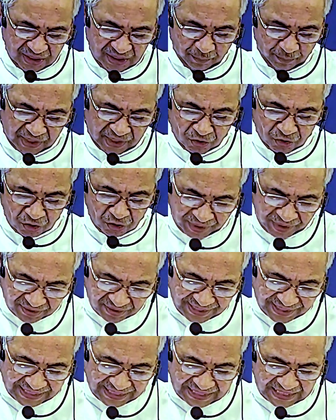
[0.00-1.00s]
మరి రెండు
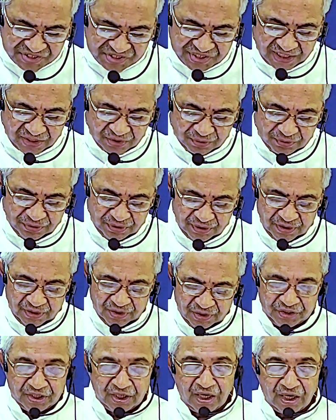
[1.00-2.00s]
పత్రికలు రాశాడు
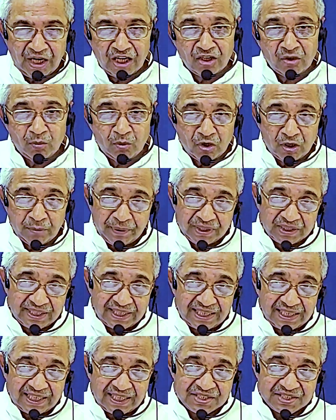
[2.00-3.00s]
యోహాను మూడు
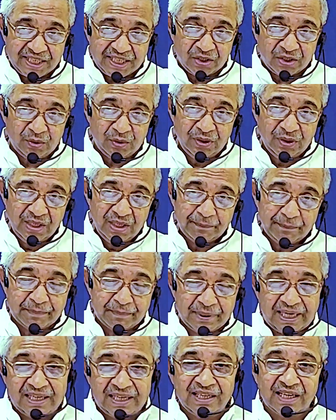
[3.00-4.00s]
పత్రికలు రాశాడు
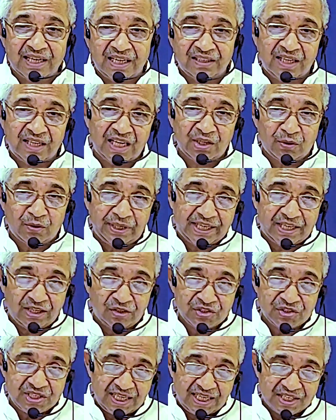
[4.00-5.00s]
ప్రకటన గ్రంథాన్ని కూడా ఇక్కడ
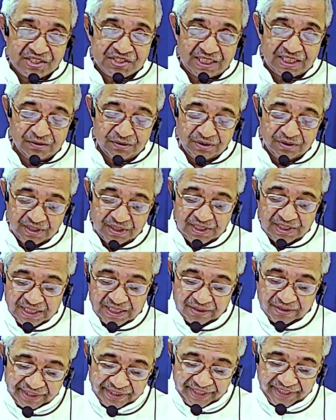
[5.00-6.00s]
నుంచి రాశాడు
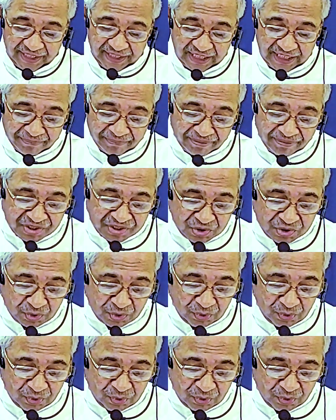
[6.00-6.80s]
కాబట్టి ఏఫెస్సు